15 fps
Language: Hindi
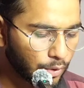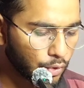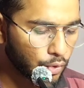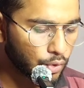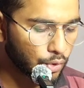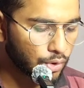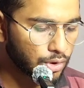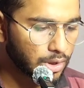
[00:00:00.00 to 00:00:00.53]
आप लोगों
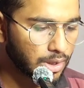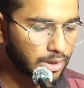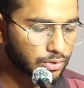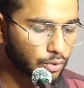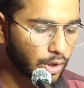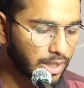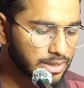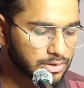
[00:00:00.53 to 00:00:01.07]
को
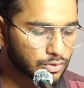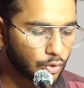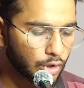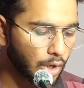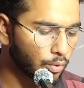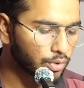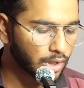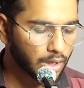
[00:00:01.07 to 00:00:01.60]
थोड़ा
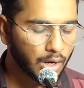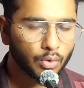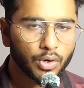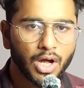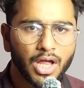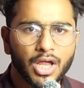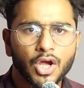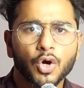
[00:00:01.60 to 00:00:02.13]
स्क्रोल डाउन करना
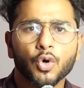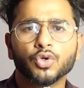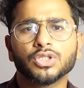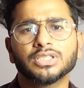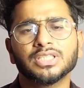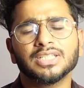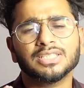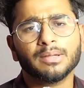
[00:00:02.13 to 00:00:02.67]
होगा और
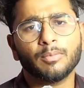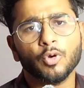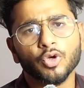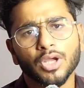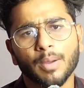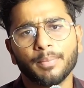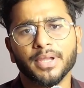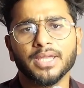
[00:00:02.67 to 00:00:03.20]
जैसे गाइज आप
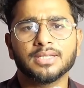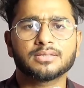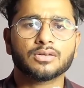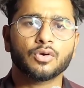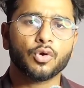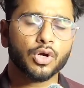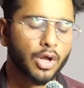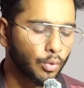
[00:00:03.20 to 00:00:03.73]
लोग यहाँ पे
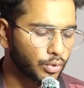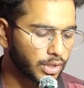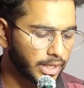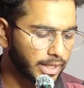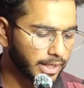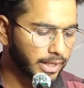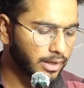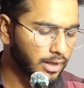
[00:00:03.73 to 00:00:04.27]
स्क्रोल डाउन
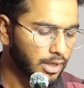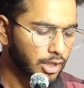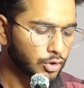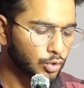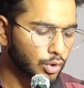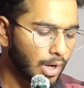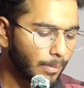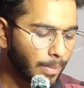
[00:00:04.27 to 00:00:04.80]
करेंगे ना
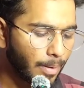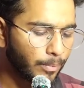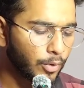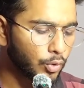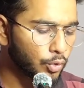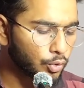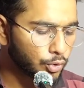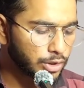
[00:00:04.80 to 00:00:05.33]
तो अब आप
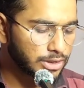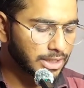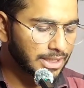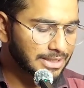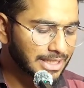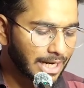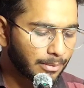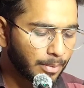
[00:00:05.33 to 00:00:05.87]
लोगों को नीचे
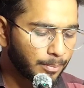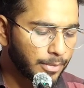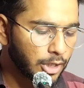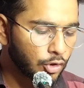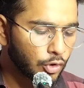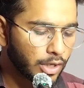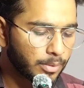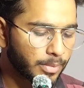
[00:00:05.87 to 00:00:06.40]
की साइड में
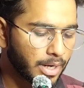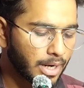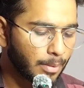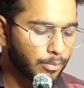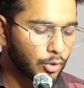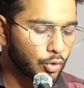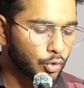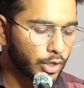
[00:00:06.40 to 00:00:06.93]
ब्लू कलर में
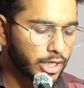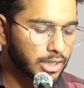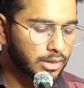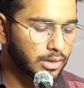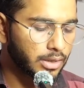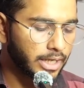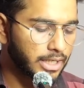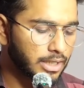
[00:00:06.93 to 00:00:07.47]
आप लोगों को
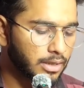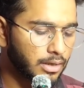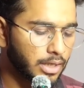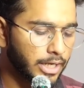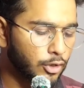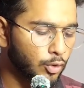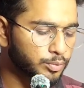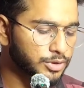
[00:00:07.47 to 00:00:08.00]
एक
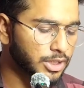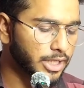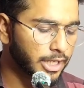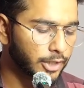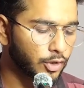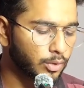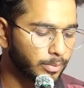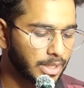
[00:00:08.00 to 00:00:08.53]
एक ऑप्शन
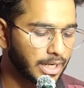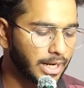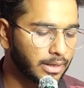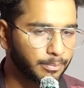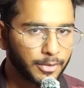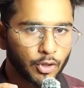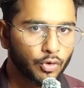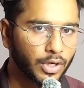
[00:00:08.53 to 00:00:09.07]
देखने को मिलेगा
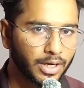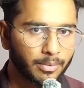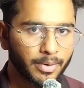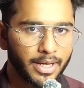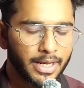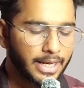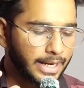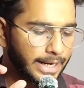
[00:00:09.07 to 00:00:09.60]
एक ब्लू कलर
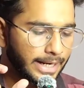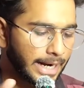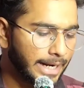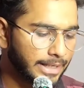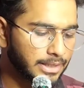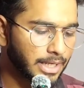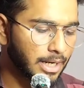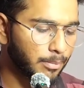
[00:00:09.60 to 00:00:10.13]
में एक
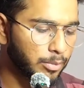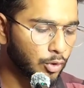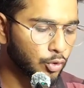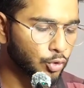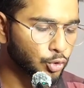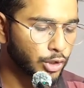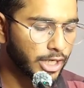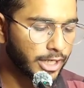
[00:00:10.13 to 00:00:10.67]
हेडिंग देख आप
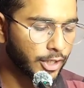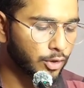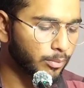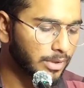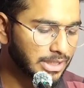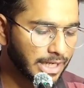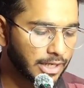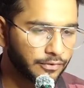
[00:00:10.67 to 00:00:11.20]
लोगों को देखने को
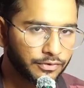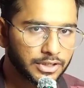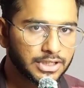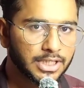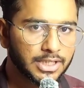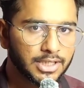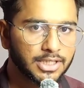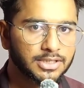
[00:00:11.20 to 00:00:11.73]
मिल जाएगी
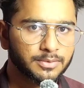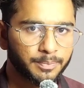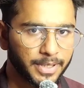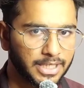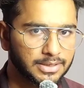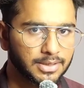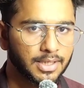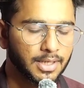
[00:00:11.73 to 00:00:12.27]
विजिट दिस
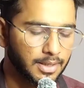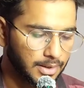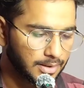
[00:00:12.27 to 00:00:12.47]
पेज